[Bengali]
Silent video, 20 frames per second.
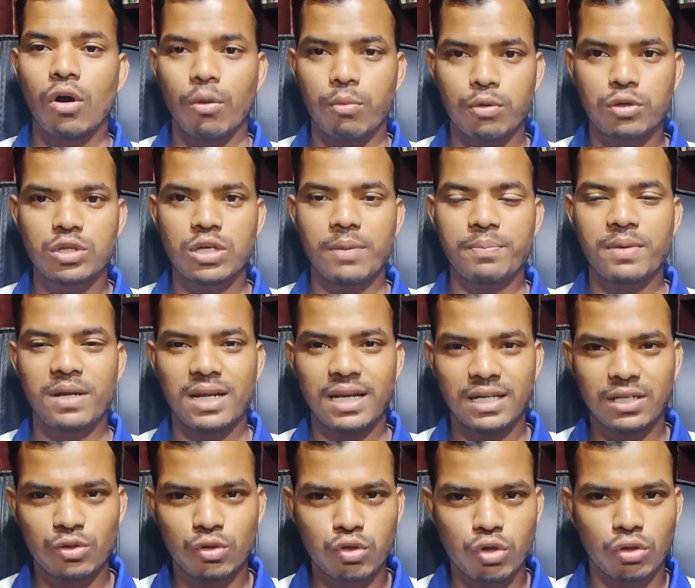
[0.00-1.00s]
অবশ্যই আপনারা
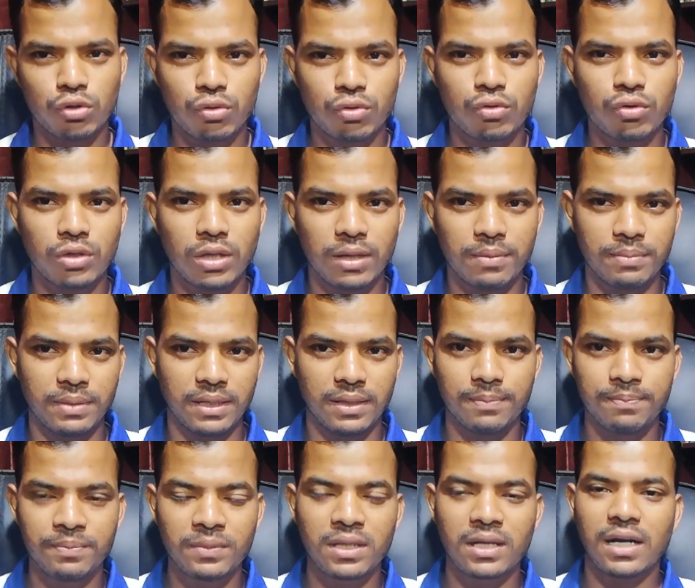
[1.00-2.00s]
একটু সতর্ক থাকবেন
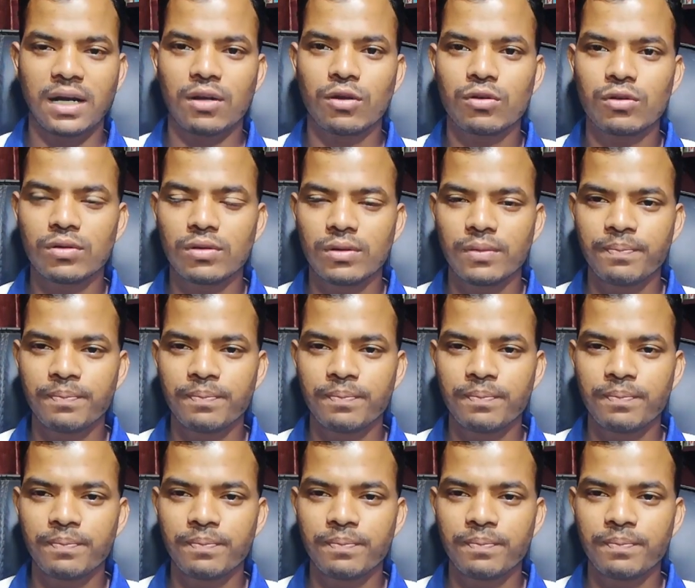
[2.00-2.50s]
কারণ